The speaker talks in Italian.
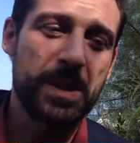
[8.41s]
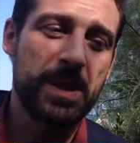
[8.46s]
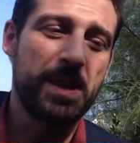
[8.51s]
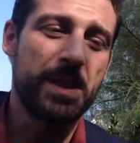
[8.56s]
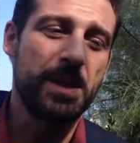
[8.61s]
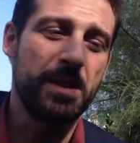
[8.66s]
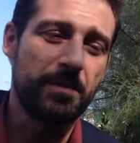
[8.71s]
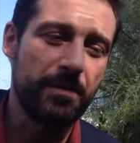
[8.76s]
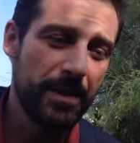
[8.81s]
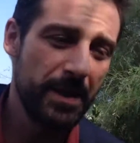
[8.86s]

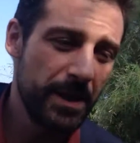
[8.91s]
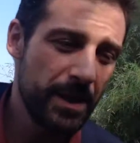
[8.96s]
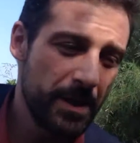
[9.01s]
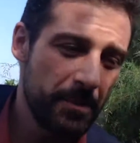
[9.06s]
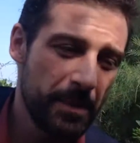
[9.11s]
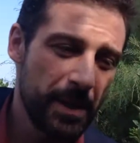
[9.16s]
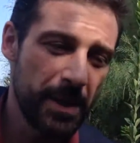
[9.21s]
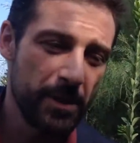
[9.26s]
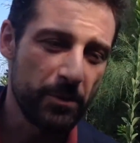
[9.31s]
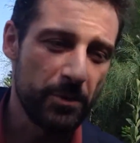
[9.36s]
si
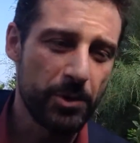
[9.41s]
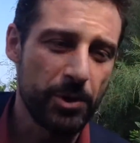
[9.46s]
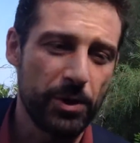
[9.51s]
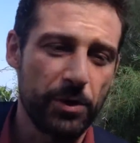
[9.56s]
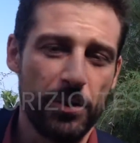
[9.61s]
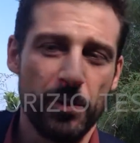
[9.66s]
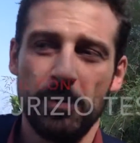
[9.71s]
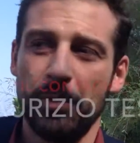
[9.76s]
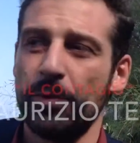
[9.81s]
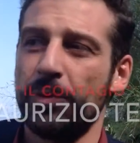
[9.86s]
ferma ad un
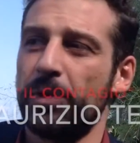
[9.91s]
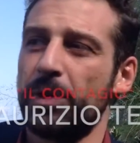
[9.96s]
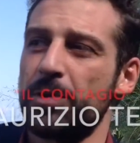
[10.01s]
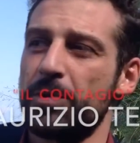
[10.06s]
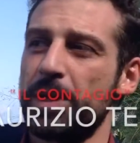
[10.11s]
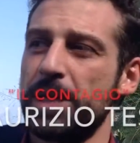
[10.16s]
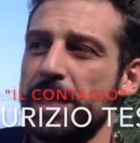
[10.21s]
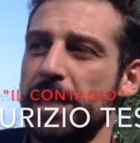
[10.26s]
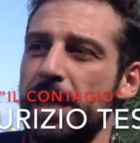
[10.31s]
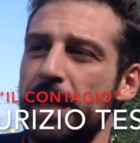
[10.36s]
certo punto la
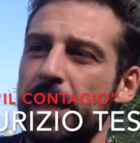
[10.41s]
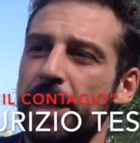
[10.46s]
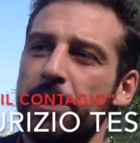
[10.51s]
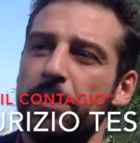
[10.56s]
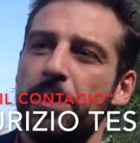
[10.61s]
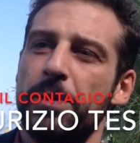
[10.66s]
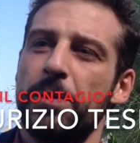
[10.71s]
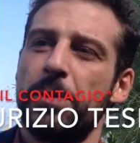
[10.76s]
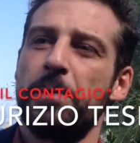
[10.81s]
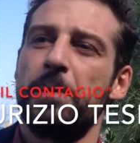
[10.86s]
sua scalata
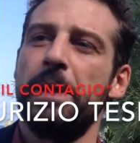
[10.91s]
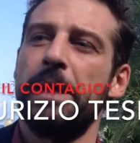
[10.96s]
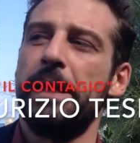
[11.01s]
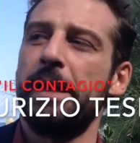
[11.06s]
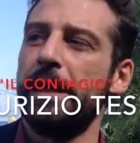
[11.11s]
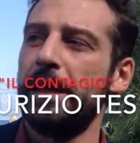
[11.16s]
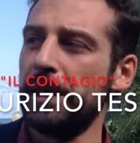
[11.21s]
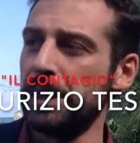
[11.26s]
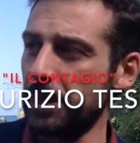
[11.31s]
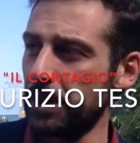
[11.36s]
quando ormai
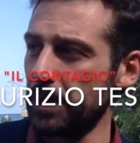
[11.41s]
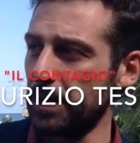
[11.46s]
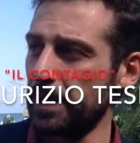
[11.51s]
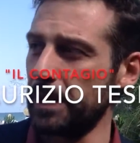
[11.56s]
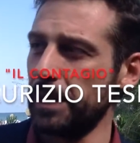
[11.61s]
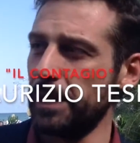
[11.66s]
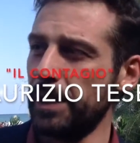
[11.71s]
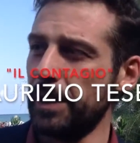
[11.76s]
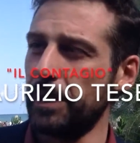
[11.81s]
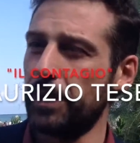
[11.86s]

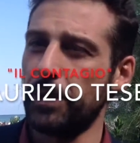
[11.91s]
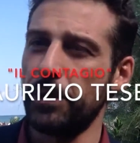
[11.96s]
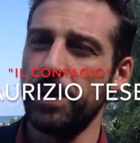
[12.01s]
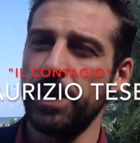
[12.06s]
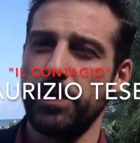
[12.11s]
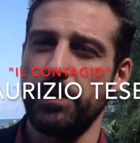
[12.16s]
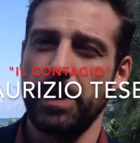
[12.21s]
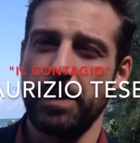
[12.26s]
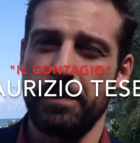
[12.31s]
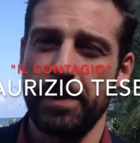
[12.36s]
in
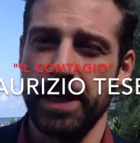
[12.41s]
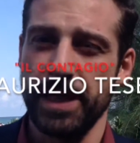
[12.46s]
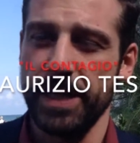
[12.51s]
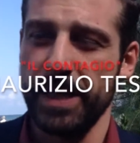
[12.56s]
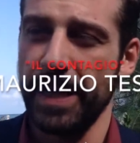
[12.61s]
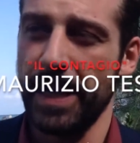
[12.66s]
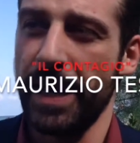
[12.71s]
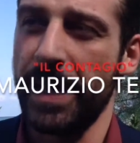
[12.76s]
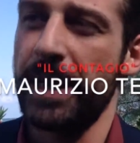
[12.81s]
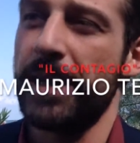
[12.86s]
teoria dovrebbe
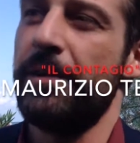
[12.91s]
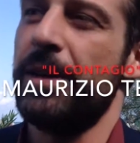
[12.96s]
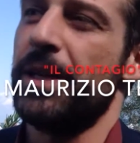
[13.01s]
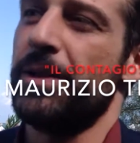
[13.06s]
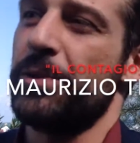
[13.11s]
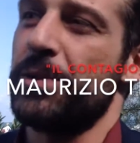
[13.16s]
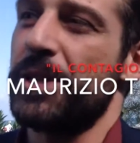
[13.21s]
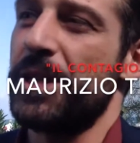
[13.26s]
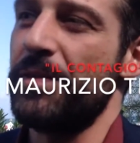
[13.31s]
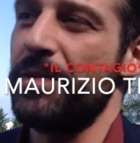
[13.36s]
essere
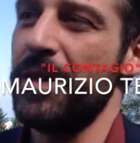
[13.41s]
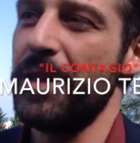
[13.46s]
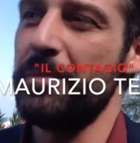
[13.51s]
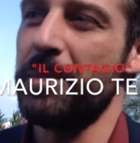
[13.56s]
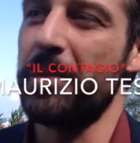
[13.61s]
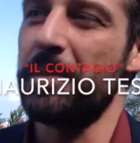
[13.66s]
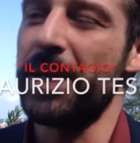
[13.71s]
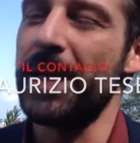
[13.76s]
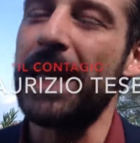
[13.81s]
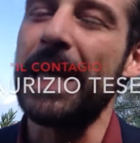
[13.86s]
arrivato, si
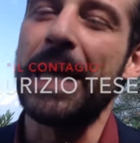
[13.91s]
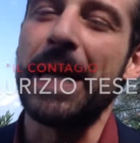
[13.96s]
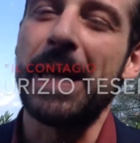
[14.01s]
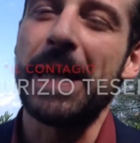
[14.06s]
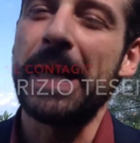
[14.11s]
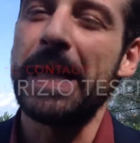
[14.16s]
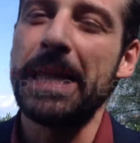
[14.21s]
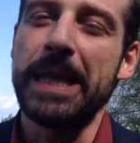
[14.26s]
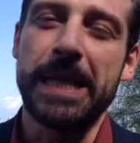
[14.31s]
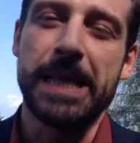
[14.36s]
ferma perché
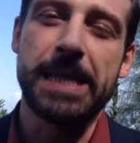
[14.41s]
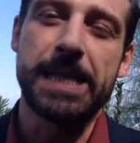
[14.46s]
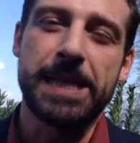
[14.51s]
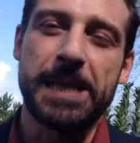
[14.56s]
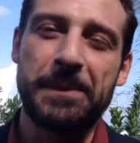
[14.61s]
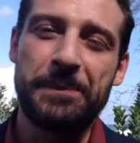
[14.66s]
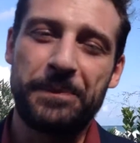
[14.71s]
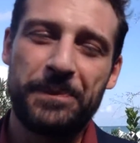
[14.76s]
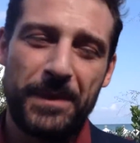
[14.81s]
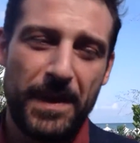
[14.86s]
realizza.
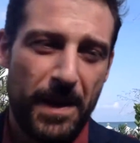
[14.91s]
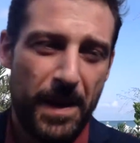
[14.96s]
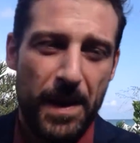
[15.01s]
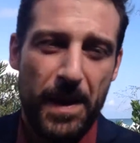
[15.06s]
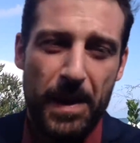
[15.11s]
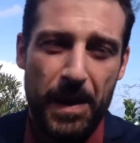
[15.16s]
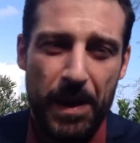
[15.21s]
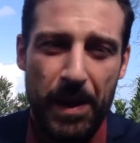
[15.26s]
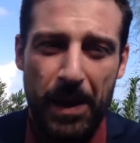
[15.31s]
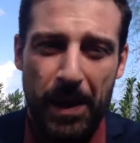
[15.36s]

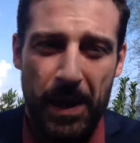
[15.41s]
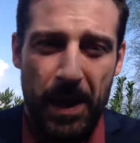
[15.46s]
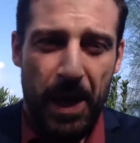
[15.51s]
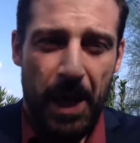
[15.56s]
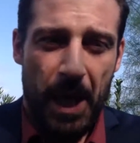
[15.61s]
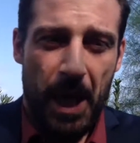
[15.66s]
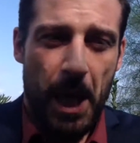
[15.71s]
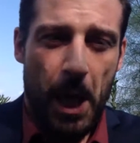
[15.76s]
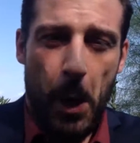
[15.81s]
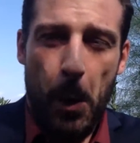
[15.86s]

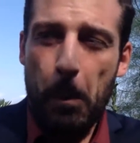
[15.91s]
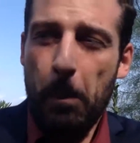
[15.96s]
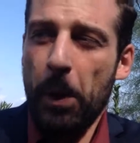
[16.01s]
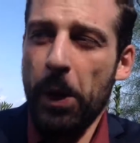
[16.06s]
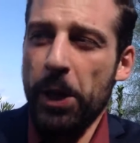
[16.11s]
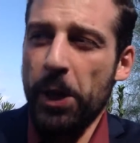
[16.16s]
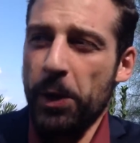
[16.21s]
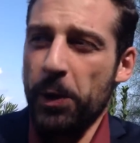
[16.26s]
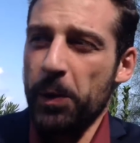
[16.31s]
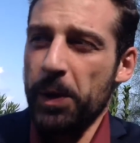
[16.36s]
Che è un
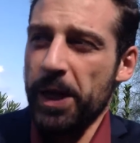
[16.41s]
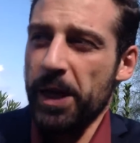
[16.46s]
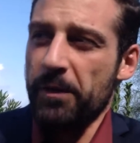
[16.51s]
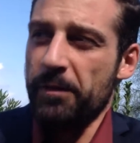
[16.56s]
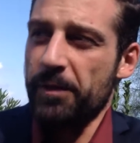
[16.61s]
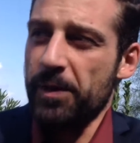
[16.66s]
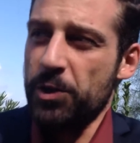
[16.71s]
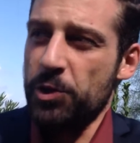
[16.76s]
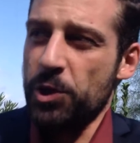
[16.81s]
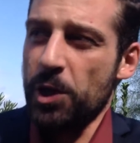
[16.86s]
po' l'errore che
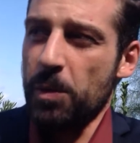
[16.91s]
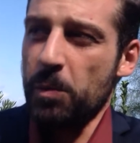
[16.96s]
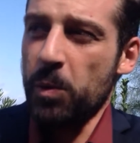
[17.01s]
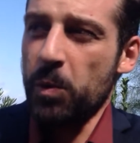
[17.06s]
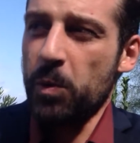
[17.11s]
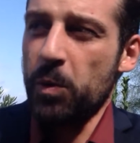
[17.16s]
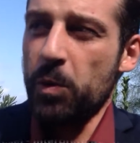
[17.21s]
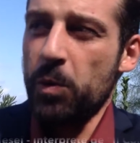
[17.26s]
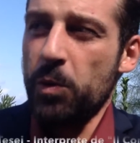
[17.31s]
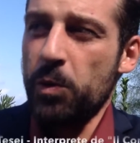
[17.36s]

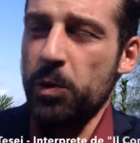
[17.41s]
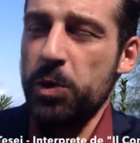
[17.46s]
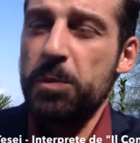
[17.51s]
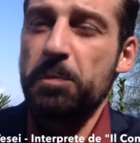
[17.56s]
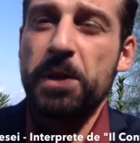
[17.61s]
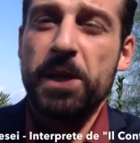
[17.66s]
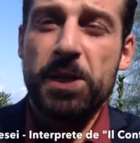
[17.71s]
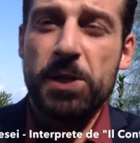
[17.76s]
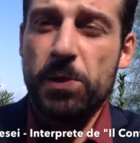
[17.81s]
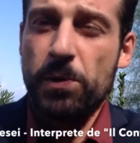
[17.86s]
facciamo
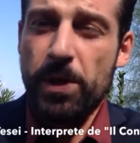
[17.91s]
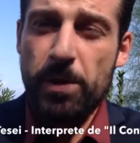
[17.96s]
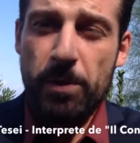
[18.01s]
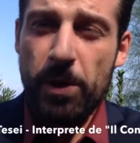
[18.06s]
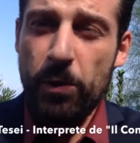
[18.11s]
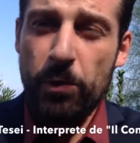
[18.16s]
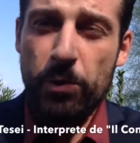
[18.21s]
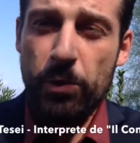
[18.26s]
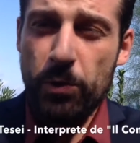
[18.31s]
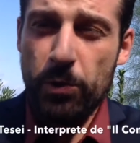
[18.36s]
spesso,
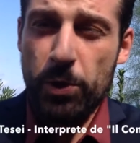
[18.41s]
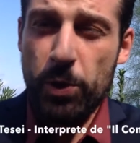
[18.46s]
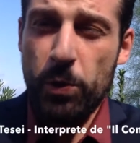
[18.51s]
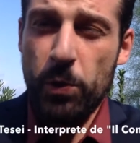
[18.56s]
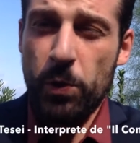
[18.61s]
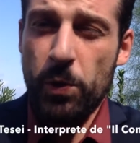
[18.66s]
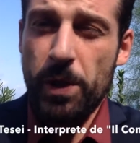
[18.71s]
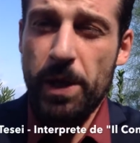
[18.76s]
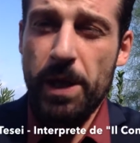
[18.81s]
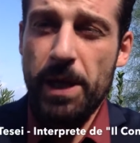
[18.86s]
ahimè, ognuno di
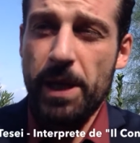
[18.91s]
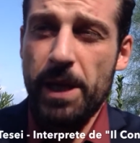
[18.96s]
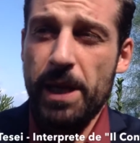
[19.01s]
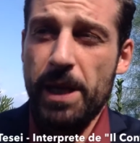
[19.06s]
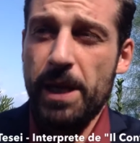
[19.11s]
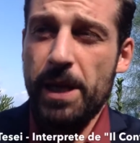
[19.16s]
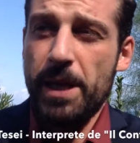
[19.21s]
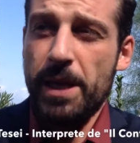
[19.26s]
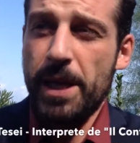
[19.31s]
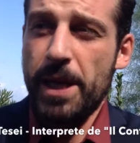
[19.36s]
noi
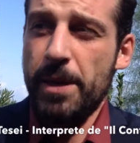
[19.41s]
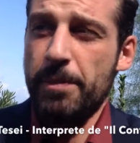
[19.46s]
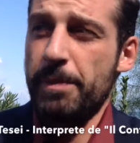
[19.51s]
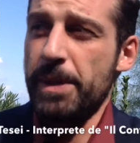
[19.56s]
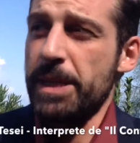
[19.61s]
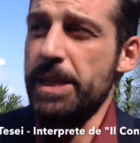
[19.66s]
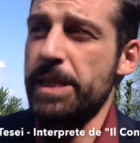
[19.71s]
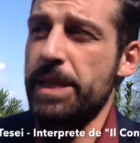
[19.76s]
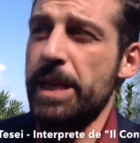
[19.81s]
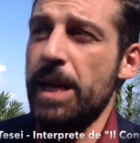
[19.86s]

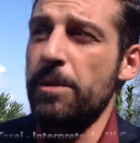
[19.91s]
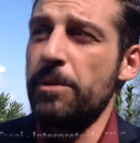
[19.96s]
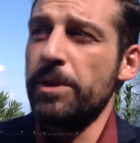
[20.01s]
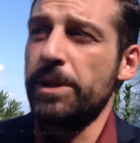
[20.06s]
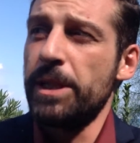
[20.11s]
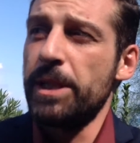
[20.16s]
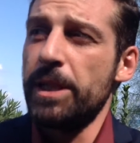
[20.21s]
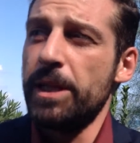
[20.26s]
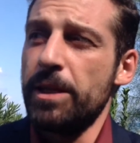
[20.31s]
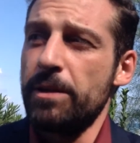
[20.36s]
pensiamo
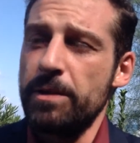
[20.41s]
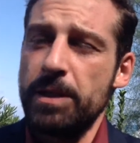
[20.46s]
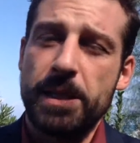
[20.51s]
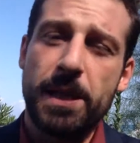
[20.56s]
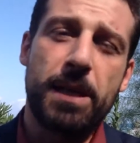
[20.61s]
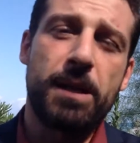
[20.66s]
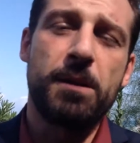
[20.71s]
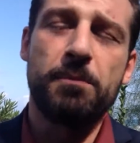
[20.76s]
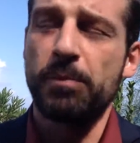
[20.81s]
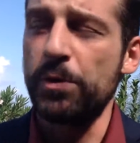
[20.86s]
di non
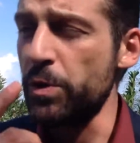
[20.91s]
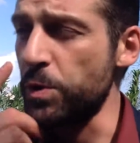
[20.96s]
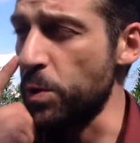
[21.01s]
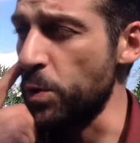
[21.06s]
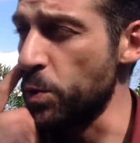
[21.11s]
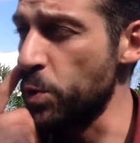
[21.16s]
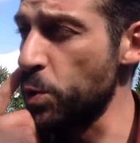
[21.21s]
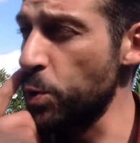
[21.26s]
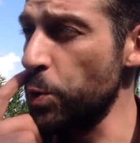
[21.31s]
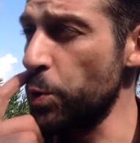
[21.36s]
stare nel
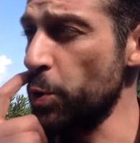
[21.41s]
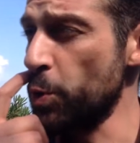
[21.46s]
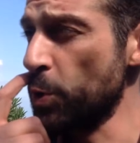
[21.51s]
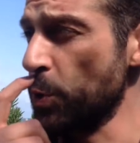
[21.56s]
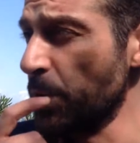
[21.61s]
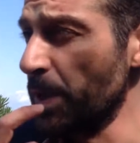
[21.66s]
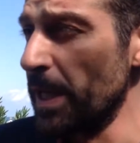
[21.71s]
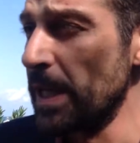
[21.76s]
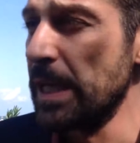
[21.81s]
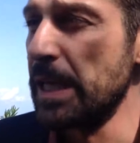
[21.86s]
posto
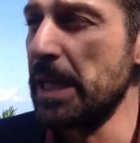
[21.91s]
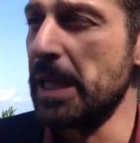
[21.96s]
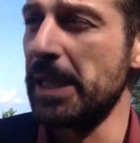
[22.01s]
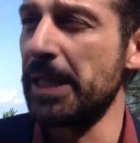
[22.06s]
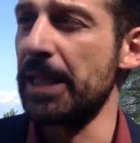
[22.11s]
giusto, nella,